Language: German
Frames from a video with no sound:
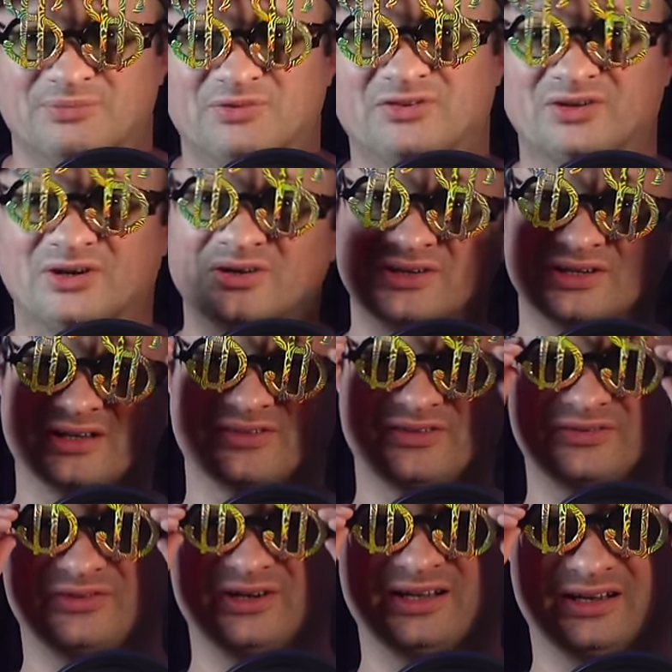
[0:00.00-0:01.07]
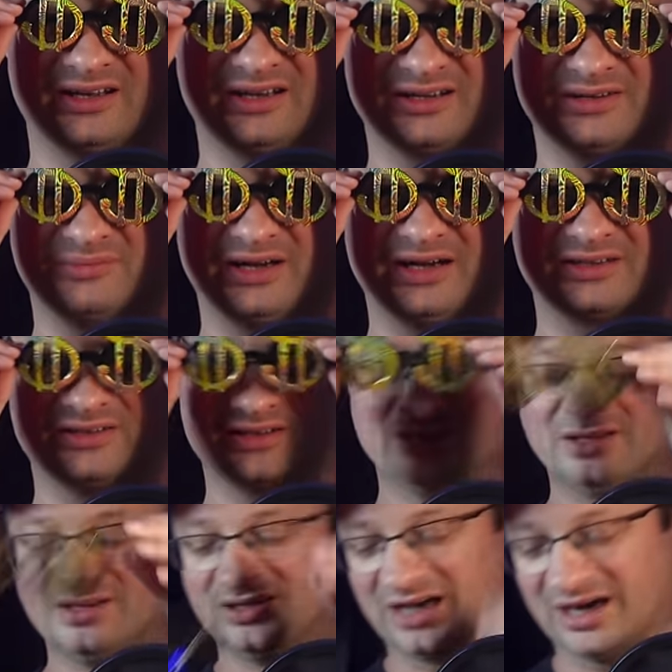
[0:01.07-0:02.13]
habe das auch eine ganze Weile lang gemacht,
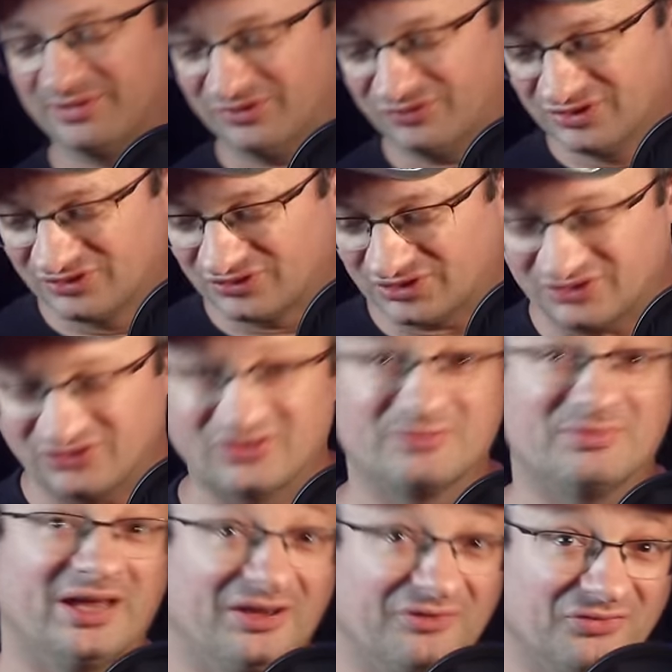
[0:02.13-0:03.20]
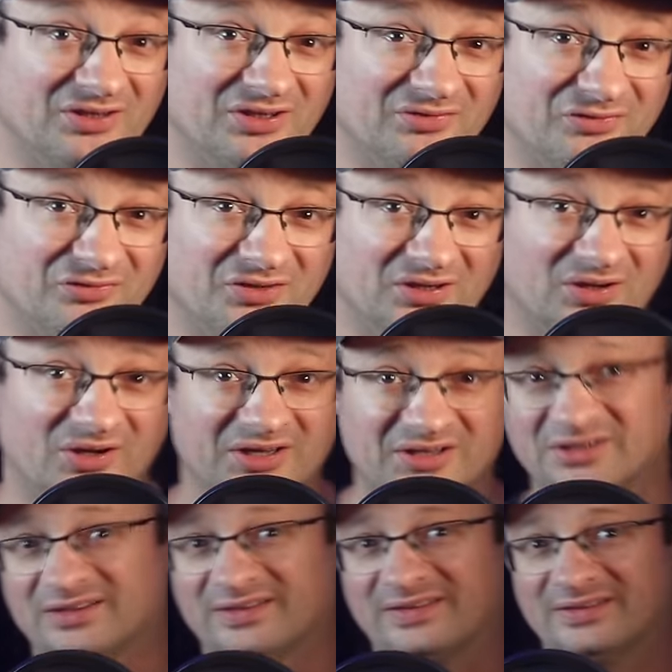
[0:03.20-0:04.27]
aber ich finde es trotzdem heftig, wie viele
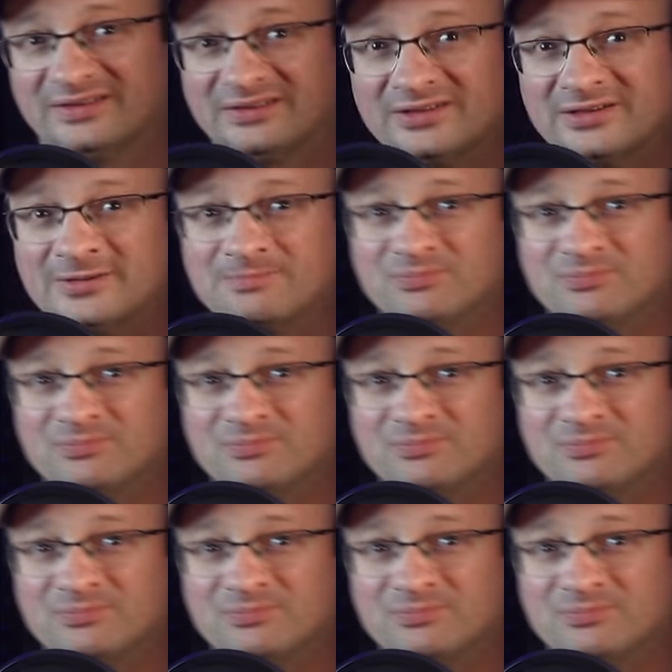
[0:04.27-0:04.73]
Leute das sind.